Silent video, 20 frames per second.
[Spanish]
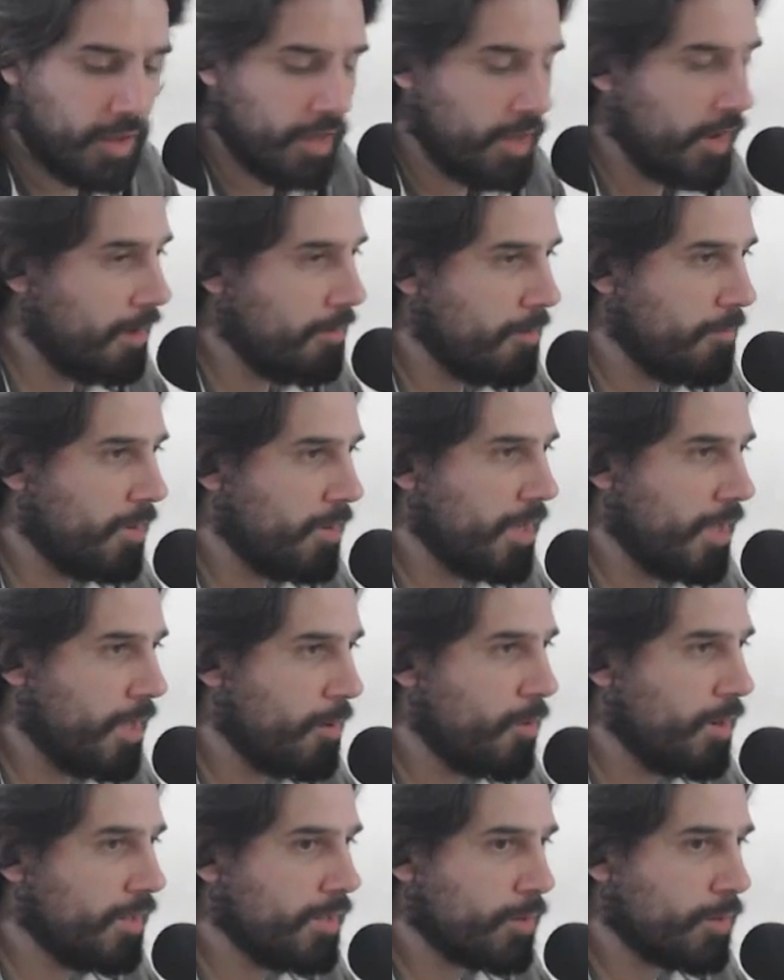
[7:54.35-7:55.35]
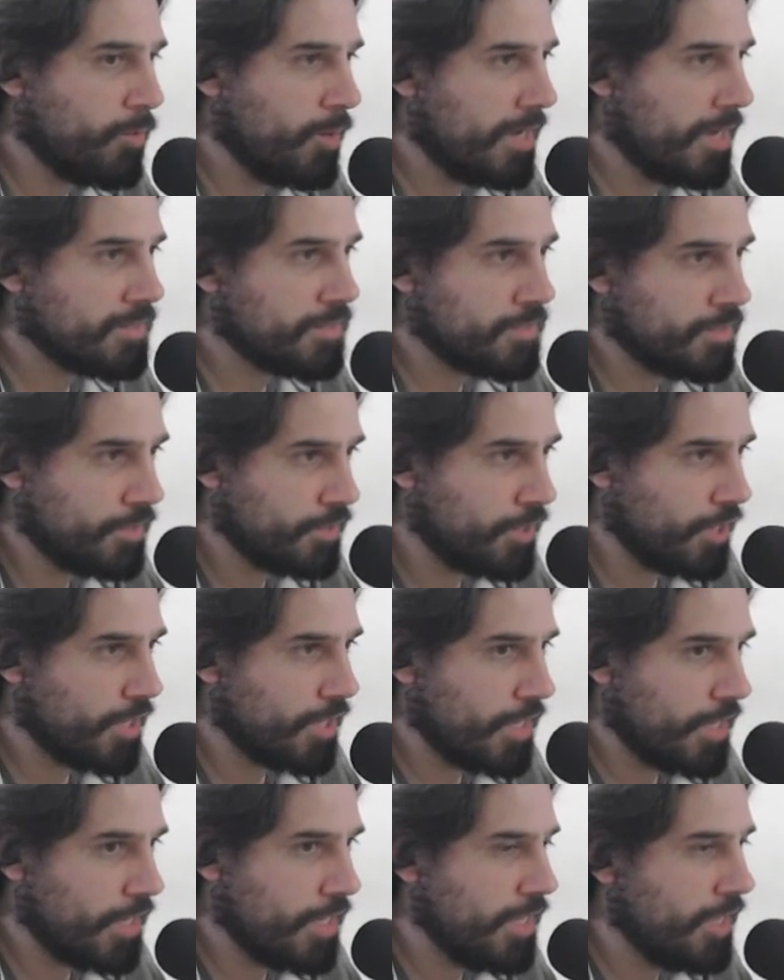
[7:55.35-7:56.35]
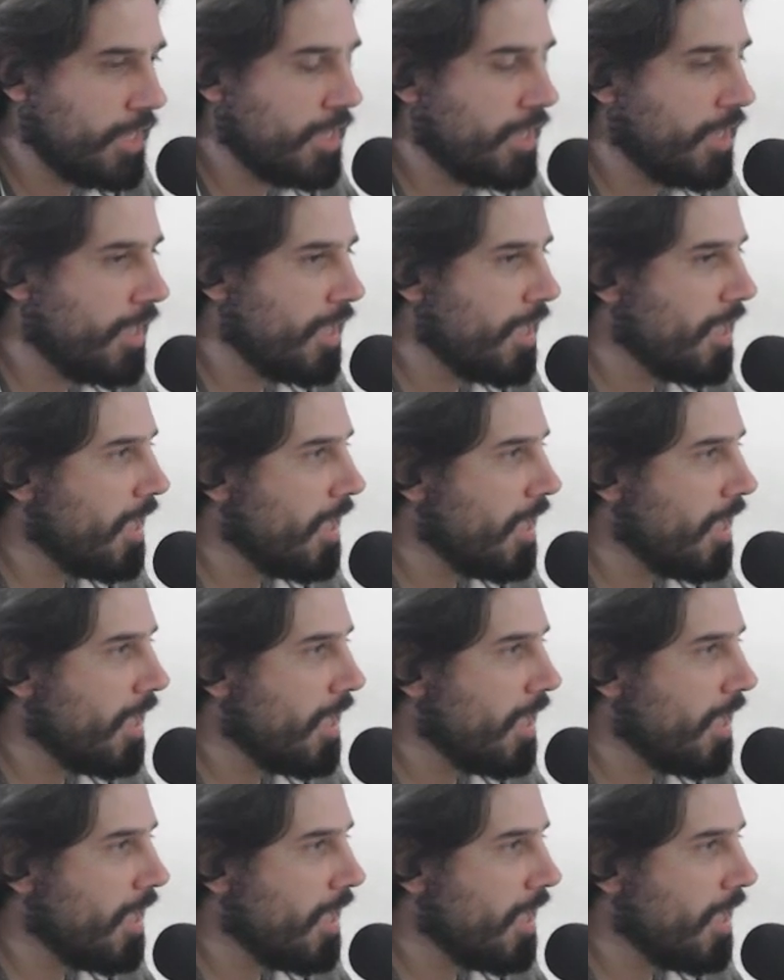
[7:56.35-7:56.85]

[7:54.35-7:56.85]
en la memoria de Walter Bulacio, y